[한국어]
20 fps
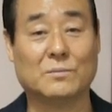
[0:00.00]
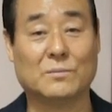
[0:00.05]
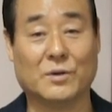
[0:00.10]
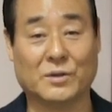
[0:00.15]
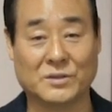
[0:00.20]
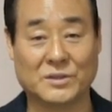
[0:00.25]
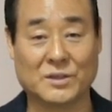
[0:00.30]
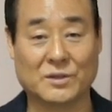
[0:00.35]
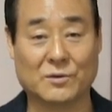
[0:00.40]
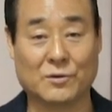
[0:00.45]

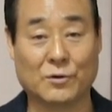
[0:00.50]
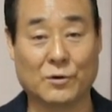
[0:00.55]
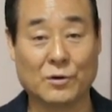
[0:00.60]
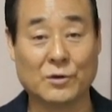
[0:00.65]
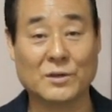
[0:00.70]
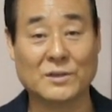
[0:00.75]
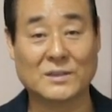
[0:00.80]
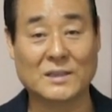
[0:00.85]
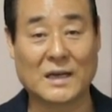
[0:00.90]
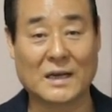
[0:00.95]

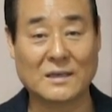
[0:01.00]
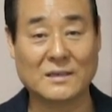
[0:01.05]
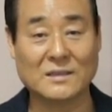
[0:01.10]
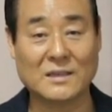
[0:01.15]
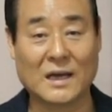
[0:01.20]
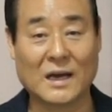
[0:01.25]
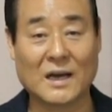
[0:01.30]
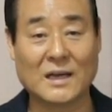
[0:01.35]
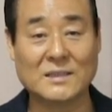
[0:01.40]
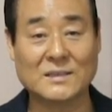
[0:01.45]
멋있고
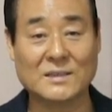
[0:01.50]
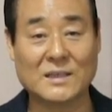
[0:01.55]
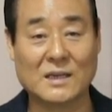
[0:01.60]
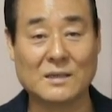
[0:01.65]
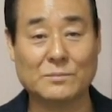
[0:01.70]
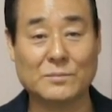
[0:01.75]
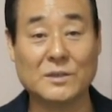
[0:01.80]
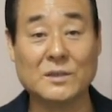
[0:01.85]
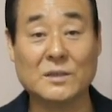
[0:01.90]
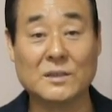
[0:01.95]
당당한
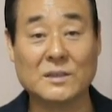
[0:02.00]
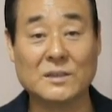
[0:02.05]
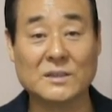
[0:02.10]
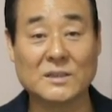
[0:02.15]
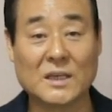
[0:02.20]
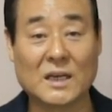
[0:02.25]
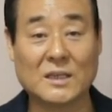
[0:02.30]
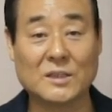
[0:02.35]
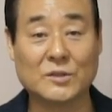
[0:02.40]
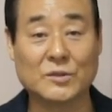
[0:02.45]
삶을
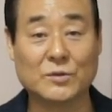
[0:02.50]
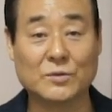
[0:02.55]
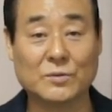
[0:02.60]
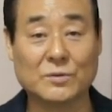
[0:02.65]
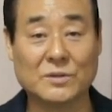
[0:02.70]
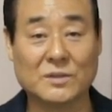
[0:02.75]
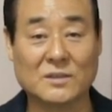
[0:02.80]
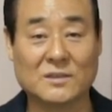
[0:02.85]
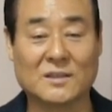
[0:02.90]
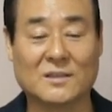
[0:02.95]
살
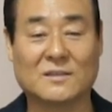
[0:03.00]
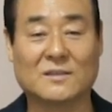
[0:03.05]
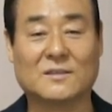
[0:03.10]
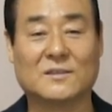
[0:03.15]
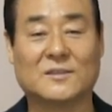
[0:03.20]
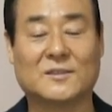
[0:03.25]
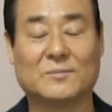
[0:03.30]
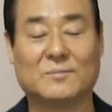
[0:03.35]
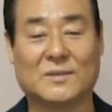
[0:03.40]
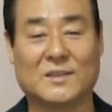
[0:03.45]
수 있었던
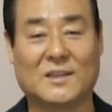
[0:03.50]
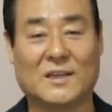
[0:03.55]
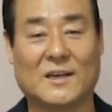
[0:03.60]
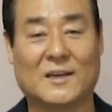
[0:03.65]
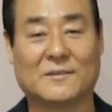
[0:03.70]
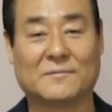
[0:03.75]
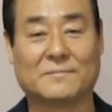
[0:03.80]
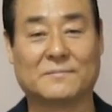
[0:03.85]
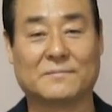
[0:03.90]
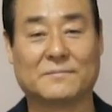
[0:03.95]

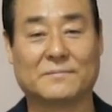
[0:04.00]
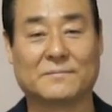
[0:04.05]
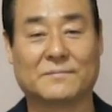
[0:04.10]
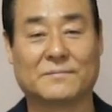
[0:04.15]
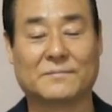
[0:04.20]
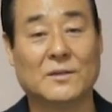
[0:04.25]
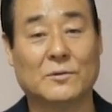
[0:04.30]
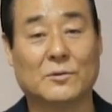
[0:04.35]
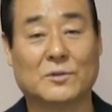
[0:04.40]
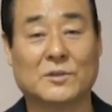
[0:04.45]
것입니다.
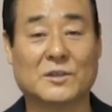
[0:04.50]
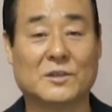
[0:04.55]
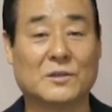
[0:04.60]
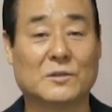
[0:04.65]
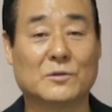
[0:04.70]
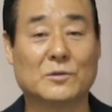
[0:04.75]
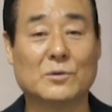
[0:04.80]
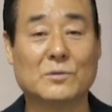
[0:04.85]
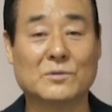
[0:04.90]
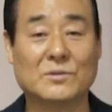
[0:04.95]

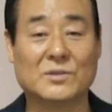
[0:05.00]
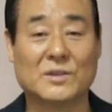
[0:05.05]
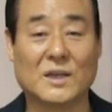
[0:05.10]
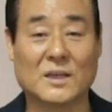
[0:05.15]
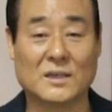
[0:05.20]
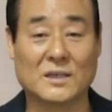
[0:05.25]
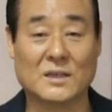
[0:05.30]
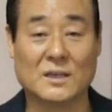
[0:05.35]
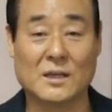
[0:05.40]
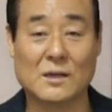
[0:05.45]
오늘은
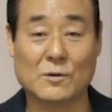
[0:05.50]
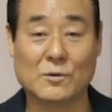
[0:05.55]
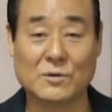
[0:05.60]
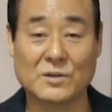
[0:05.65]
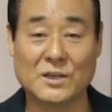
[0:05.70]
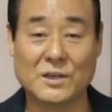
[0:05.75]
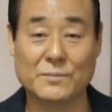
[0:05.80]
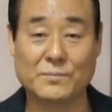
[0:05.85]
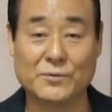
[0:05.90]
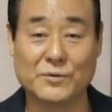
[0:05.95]
통트랙
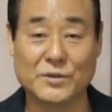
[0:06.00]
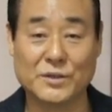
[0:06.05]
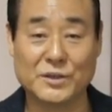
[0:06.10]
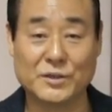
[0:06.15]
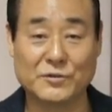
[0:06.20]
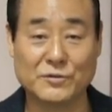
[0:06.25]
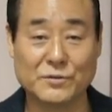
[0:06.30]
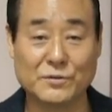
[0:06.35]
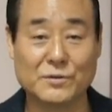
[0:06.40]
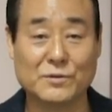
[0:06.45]
7개
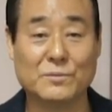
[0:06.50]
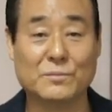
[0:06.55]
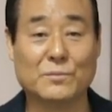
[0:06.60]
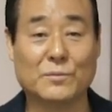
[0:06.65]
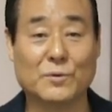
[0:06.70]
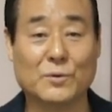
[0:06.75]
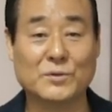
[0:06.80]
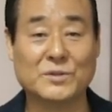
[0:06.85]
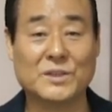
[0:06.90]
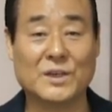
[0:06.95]
분위기 중
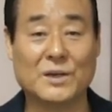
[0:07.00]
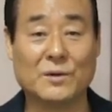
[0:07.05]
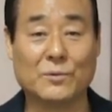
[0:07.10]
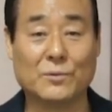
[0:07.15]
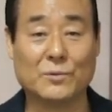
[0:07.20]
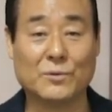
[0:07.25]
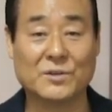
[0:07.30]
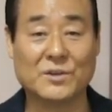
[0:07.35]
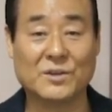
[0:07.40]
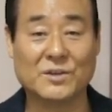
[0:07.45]
모세
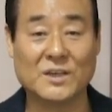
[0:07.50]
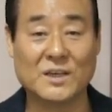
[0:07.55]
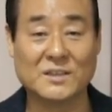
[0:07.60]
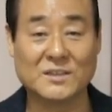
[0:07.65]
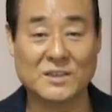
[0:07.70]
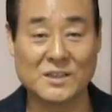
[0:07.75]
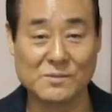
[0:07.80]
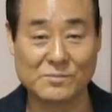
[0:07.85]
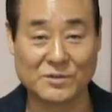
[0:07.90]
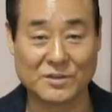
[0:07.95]

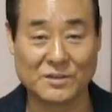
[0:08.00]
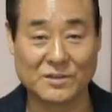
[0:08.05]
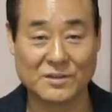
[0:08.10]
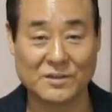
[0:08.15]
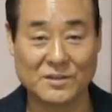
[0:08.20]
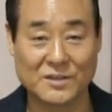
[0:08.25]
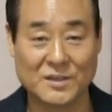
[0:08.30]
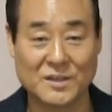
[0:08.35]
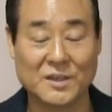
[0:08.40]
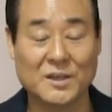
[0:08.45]
오경의 질문
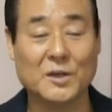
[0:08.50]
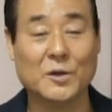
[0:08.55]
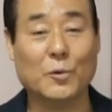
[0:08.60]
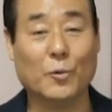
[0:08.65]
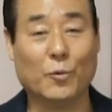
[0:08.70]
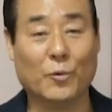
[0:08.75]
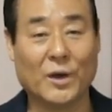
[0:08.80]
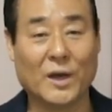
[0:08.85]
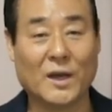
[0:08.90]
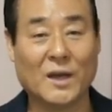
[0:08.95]

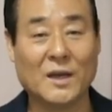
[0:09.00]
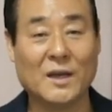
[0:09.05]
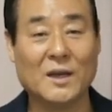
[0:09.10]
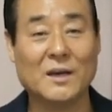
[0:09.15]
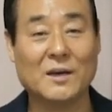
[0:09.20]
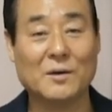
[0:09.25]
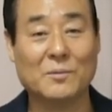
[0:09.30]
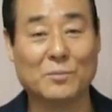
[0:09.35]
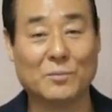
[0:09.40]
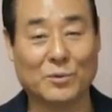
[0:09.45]
왜
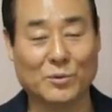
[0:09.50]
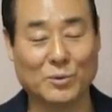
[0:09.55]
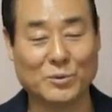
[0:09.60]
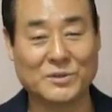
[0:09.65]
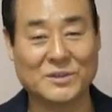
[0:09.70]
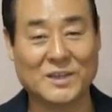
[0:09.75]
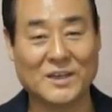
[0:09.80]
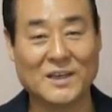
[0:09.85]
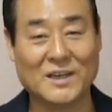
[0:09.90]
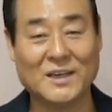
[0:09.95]

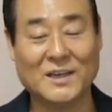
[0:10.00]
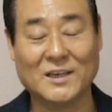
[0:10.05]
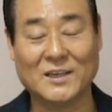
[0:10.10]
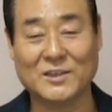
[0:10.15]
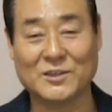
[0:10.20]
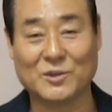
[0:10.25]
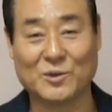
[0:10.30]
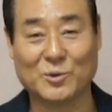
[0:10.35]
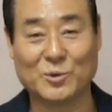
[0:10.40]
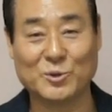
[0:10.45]
모세,
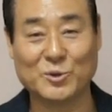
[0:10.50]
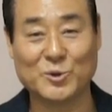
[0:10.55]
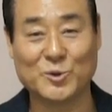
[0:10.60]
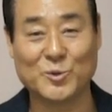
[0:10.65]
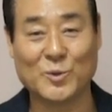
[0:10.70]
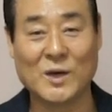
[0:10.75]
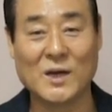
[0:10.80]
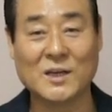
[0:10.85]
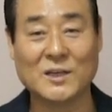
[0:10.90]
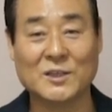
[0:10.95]

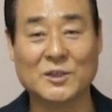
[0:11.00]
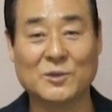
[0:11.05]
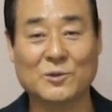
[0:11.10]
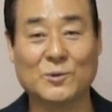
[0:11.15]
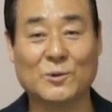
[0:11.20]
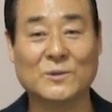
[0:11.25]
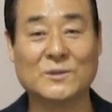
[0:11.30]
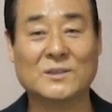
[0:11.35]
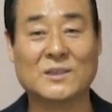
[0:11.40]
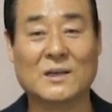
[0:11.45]
여호수와
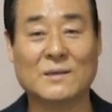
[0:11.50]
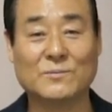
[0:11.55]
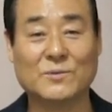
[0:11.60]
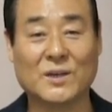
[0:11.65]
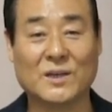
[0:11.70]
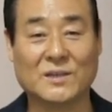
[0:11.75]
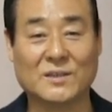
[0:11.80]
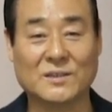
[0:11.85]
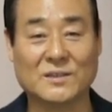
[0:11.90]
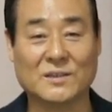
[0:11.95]
기도원,
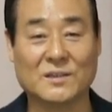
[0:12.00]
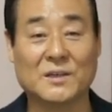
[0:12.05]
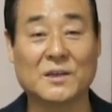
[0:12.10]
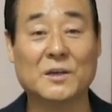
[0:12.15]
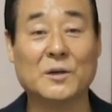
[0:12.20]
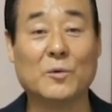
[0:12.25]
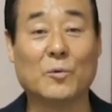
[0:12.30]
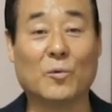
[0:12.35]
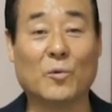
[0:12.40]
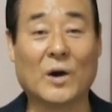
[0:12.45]
사무엘은
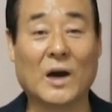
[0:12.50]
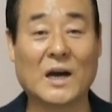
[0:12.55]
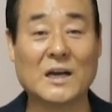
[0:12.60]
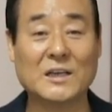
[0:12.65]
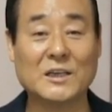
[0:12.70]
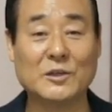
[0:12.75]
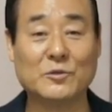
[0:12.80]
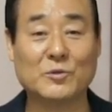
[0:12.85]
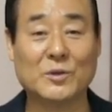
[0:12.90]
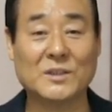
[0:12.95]

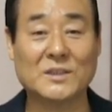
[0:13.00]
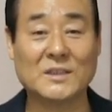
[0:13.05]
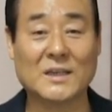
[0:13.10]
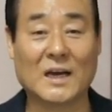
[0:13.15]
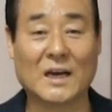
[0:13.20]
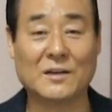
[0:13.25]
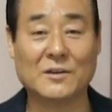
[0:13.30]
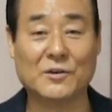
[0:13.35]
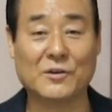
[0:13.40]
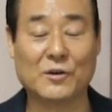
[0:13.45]
왕이 되지
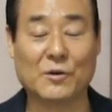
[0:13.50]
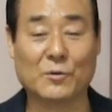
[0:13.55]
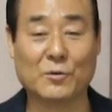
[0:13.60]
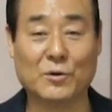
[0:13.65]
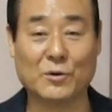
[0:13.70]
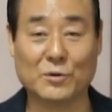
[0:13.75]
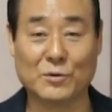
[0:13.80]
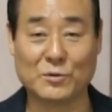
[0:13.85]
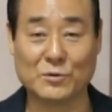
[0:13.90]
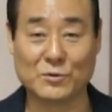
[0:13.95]

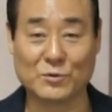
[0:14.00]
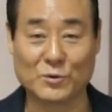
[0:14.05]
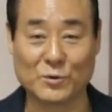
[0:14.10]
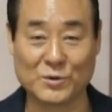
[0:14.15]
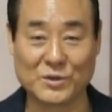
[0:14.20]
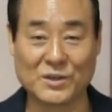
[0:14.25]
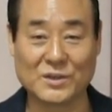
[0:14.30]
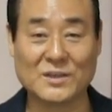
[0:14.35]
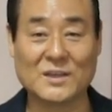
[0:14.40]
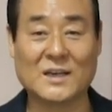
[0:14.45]
않으려고
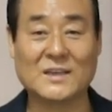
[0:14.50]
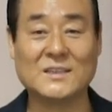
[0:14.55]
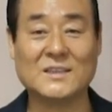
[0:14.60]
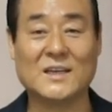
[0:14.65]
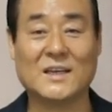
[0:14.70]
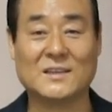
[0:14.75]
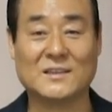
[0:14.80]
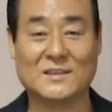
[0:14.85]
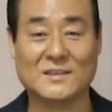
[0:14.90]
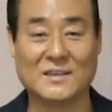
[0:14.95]

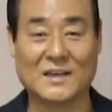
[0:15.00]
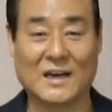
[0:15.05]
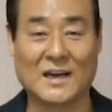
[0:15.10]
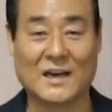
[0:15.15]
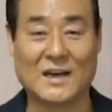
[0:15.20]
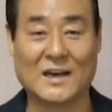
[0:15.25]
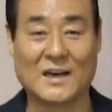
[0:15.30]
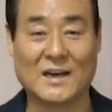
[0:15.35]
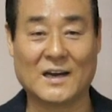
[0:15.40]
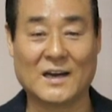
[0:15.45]
노력까지
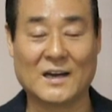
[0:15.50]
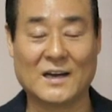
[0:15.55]
했는가.